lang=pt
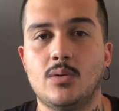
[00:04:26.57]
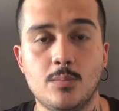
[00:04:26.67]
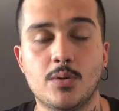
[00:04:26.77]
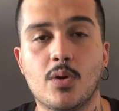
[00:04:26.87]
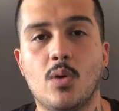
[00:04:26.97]

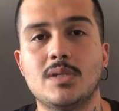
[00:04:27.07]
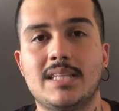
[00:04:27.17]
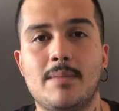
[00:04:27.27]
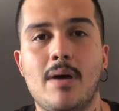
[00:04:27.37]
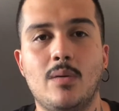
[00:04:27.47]
por conta
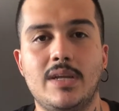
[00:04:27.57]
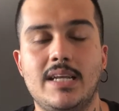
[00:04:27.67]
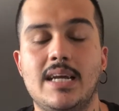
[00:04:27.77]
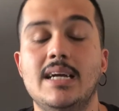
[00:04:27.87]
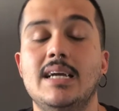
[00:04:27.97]
da
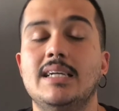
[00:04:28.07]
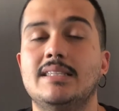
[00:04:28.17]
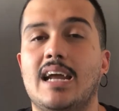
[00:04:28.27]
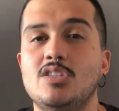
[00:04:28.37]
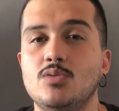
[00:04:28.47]
baunilha
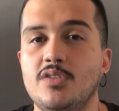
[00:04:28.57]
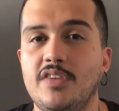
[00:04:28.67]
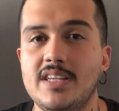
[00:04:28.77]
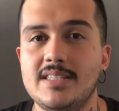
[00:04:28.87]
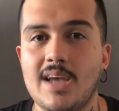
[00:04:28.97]
traz um
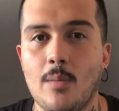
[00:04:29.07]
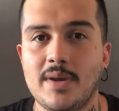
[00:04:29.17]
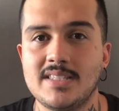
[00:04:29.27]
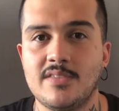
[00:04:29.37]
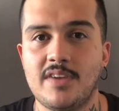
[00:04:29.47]
diferencial para
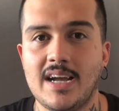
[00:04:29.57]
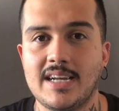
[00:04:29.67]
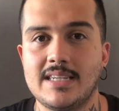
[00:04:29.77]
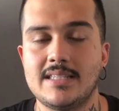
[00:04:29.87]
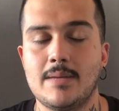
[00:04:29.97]
esta
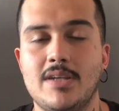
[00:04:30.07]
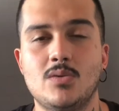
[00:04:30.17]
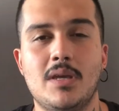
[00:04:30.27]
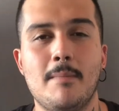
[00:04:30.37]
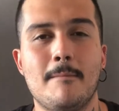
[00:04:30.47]
fragrância,
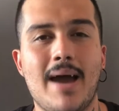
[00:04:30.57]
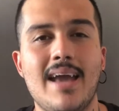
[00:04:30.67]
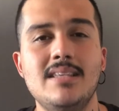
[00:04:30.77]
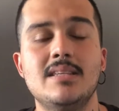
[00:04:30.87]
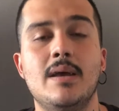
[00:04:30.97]
o que
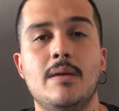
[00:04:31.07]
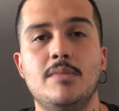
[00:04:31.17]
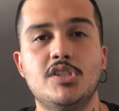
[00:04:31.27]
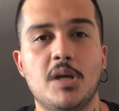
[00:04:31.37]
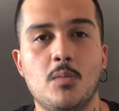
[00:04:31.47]
mais
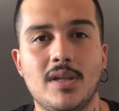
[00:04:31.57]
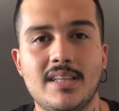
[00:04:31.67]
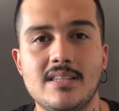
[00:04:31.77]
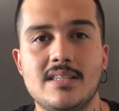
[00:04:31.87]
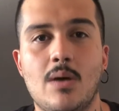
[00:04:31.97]
me chamou a
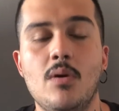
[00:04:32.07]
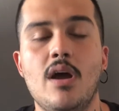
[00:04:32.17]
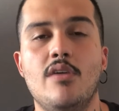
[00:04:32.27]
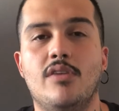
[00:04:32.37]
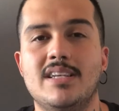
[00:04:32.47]
atenção
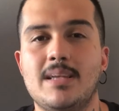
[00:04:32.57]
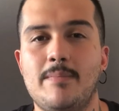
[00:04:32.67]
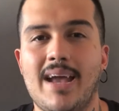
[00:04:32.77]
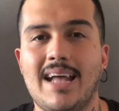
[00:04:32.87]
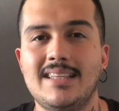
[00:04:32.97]
foi essa
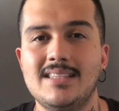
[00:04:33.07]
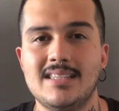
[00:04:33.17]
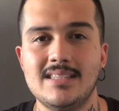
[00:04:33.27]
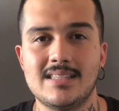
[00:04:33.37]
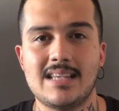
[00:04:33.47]
pegada
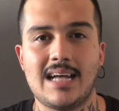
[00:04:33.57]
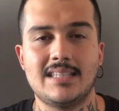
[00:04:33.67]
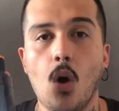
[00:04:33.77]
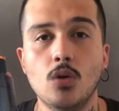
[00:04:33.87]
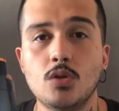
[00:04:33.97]

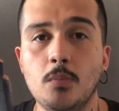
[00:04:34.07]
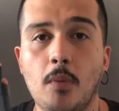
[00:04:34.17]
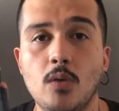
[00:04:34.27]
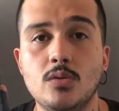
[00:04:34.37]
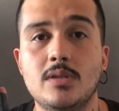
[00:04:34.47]
incensada Outro
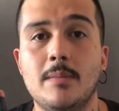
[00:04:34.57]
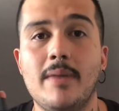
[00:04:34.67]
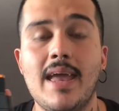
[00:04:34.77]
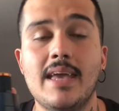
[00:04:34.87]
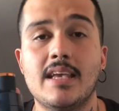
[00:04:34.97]
ponto
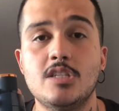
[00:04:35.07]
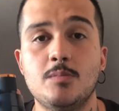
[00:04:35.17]
também é que esse